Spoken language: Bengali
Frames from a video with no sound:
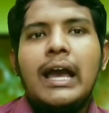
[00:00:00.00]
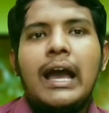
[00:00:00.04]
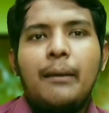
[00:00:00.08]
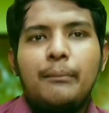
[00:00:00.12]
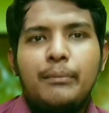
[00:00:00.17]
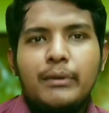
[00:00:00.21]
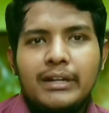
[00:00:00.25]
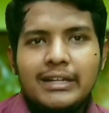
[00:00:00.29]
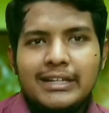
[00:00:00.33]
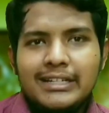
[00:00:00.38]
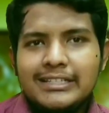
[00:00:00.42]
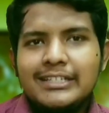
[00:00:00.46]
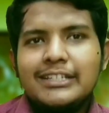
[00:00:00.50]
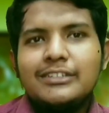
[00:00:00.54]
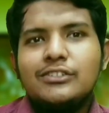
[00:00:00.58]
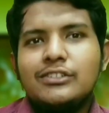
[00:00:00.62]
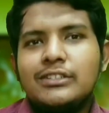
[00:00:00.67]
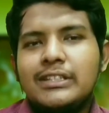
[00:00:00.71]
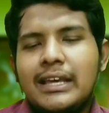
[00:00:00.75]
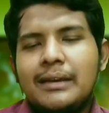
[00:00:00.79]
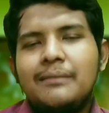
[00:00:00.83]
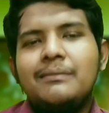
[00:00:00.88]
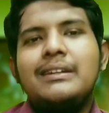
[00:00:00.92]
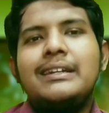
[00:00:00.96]
আপনার নিজের
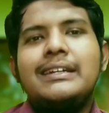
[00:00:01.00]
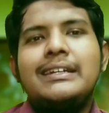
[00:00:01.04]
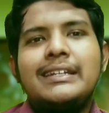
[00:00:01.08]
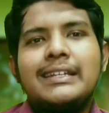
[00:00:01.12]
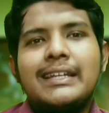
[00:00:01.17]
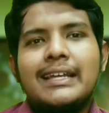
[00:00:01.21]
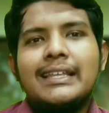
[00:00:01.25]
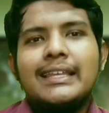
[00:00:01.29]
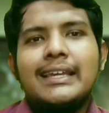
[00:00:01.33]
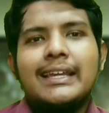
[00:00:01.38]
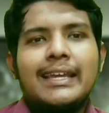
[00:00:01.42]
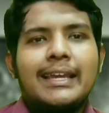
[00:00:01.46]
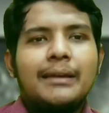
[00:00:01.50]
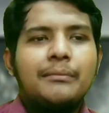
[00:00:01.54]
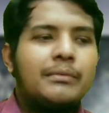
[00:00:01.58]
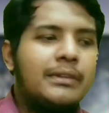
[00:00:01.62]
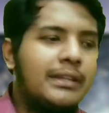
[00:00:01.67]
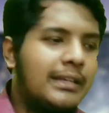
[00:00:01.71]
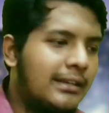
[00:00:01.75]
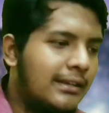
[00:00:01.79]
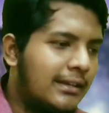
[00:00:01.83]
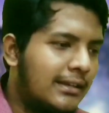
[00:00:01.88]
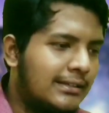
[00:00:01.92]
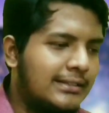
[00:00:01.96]
যদি অ্যাবিলিটি না থাকে আপনি
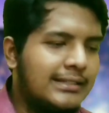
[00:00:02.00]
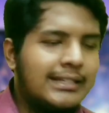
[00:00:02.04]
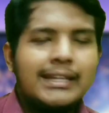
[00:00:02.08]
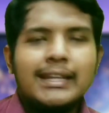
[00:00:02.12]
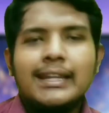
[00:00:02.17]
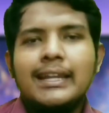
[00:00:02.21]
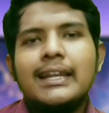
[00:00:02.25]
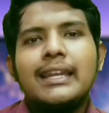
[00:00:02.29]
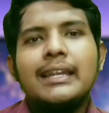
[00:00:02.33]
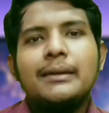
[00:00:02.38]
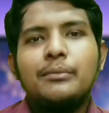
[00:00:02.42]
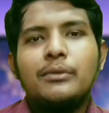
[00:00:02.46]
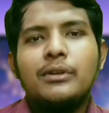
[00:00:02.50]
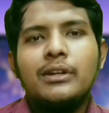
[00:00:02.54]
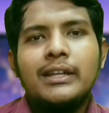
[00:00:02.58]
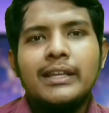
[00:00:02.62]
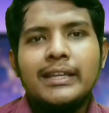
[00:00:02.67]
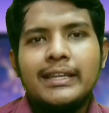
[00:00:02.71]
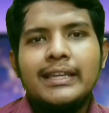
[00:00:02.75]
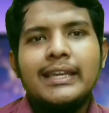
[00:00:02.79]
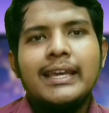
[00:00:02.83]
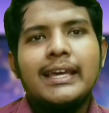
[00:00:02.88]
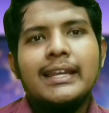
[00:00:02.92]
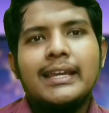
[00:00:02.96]
জেনারেলে পড়লে
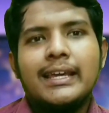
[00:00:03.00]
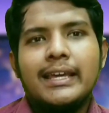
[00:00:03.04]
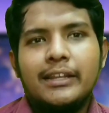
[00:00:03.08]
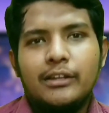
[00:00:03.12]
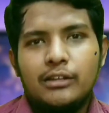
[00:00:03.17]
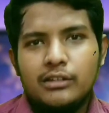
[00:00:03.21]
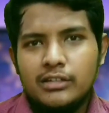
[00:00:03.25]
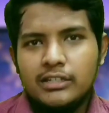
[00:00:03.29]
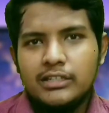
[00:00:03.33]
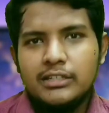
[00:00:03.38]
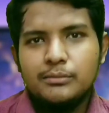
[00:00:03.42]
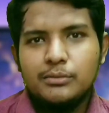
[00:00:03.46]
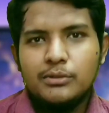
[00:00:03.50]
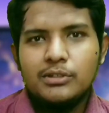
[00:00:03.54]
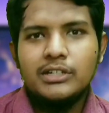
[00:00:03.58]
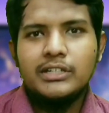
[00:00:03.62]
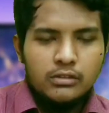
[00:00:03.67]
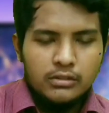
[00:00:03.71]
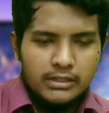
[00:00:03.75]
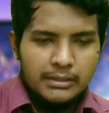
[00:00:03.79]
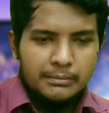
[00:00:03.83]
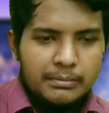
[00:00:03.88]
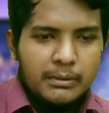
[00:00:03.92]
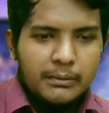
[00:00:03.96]
কি আর কারিগরিতে পড়লে
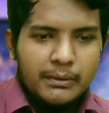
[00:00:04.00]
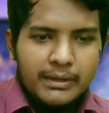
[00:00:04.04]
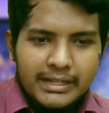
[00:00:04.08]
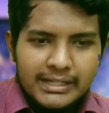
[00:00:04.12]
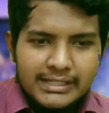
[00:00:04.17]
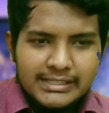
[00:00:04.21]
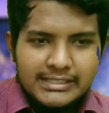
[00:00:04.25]
ডিপ্লোমা